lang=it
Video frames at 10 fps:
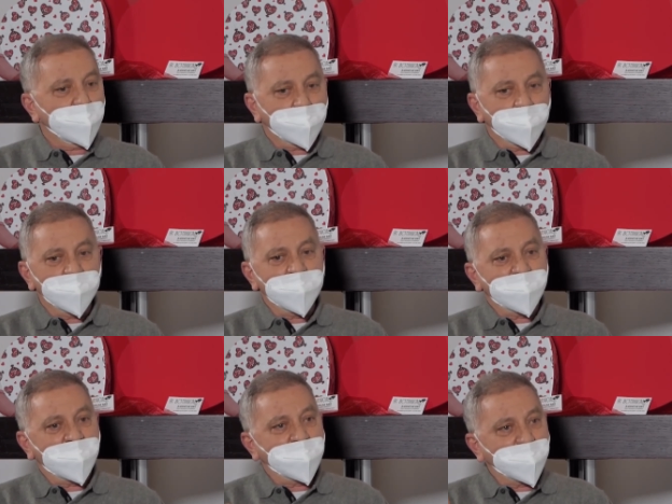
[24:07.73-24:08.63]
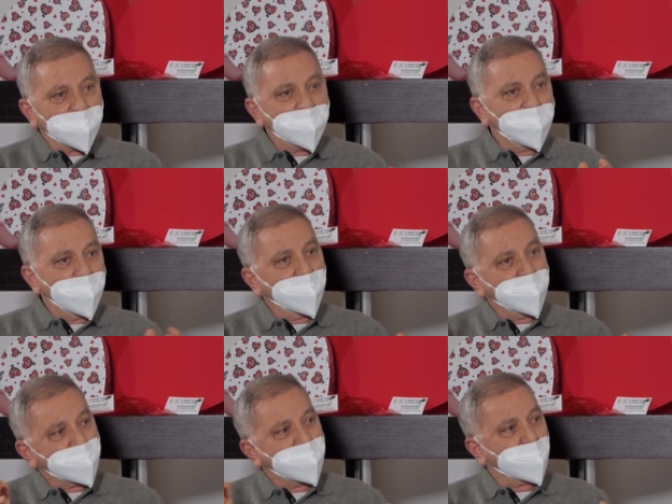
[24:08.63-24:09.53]
come mai
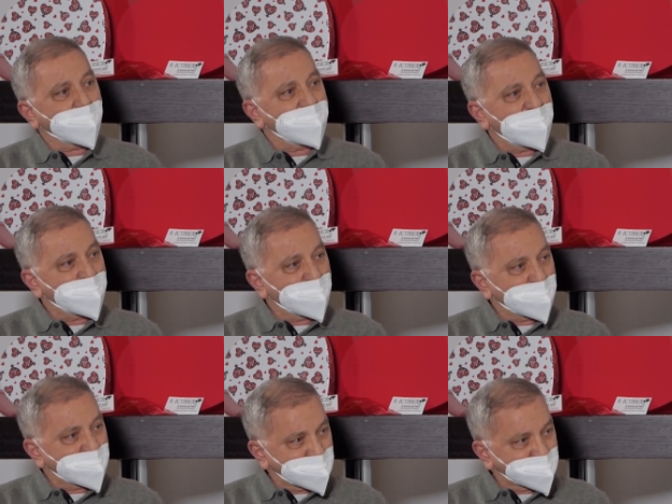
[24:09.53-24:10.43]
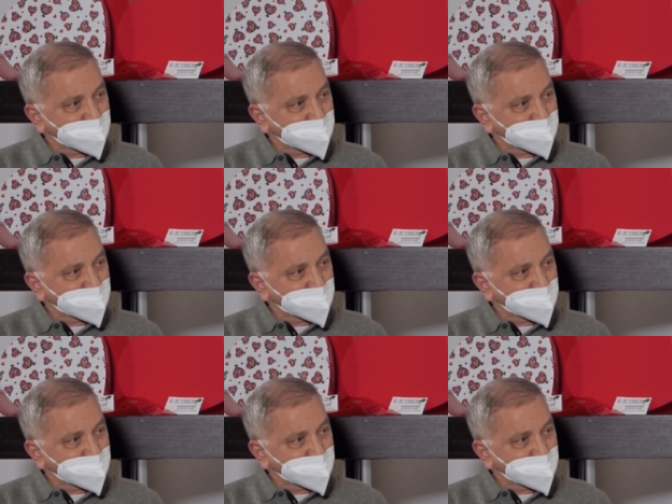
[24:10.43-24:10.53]
non ci troviamo?